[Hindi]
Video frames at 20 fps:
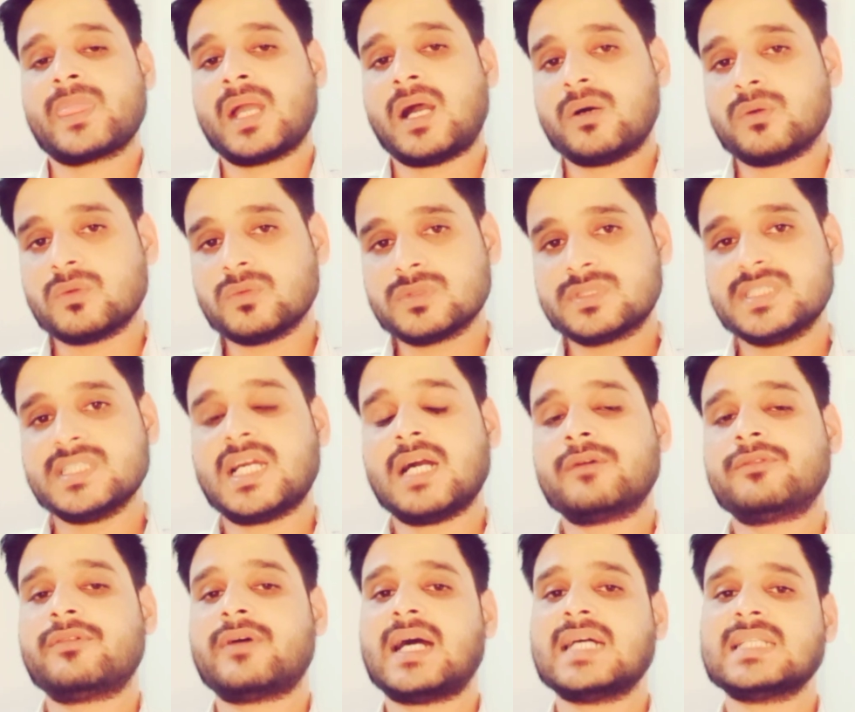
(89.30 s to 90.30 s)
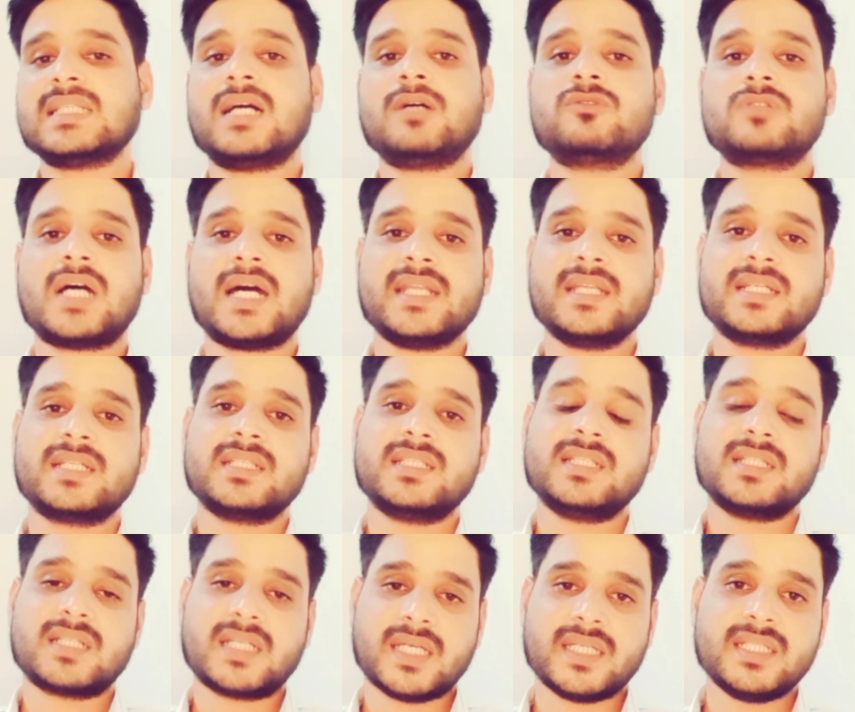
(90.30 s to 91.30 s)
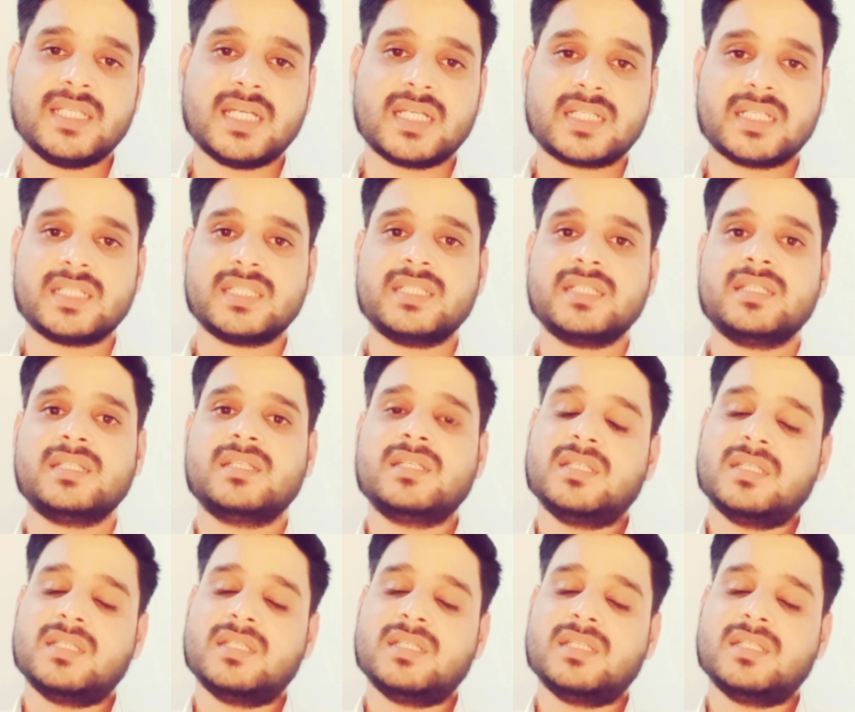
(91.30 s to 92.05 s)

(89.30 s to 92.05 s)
और उसी का फ़ायदा उठाने के लिए कहीं ना कहीं